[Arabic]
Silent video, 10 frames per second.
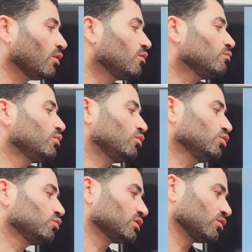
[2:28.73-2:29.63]
وهم
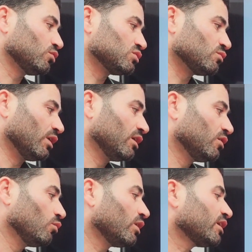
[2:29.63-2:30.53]
بالعدوة القصوى
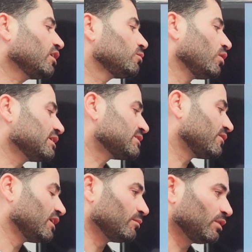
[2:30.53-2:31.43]
والركب
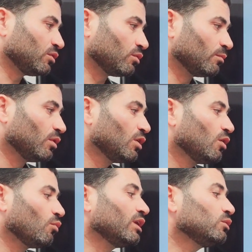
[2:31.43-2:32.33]
أسفل منكم
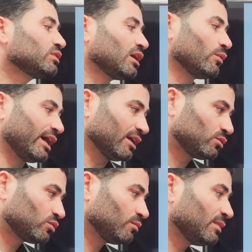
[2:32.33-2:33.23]
ولو
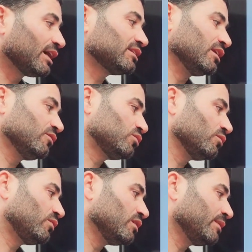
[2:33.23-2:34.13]
تواعدتم
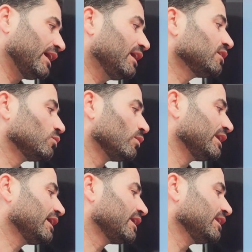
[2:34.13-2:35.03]
لاختلفتم في الميعاد
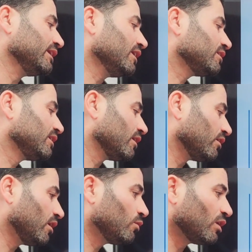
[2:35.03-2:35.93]
ولكن ليقضي
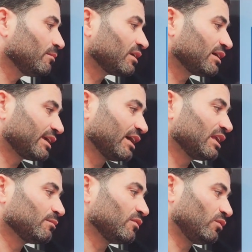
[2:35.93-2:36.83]
الله أمرا
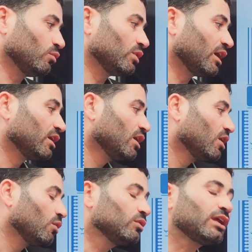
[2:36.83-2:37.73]
كان مفعولا
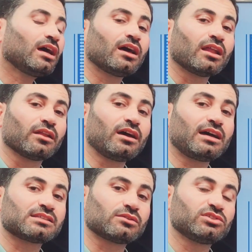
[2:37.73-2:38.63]
هنا الله
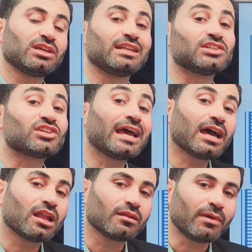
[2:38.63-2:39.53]
عز وجل
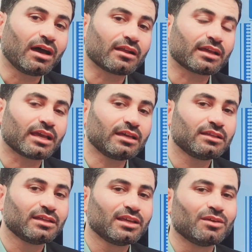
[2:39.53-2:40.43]
شاء المعركة
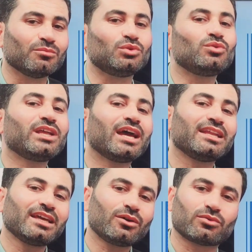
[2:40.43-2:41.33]
بدون
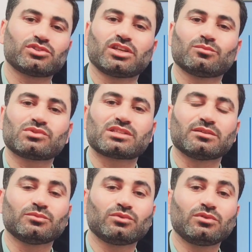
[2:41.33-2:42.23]
أن يخرج
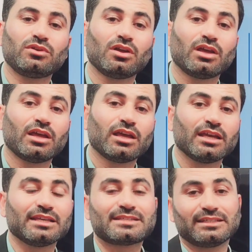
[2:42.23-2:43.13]
المسلمون
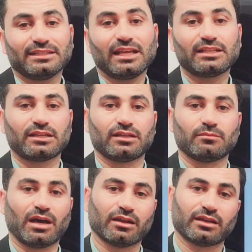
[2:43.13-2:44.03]
استعدادا
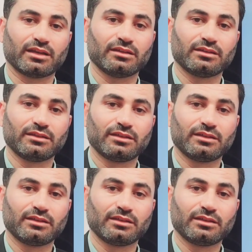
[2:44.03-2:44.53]
للمعركة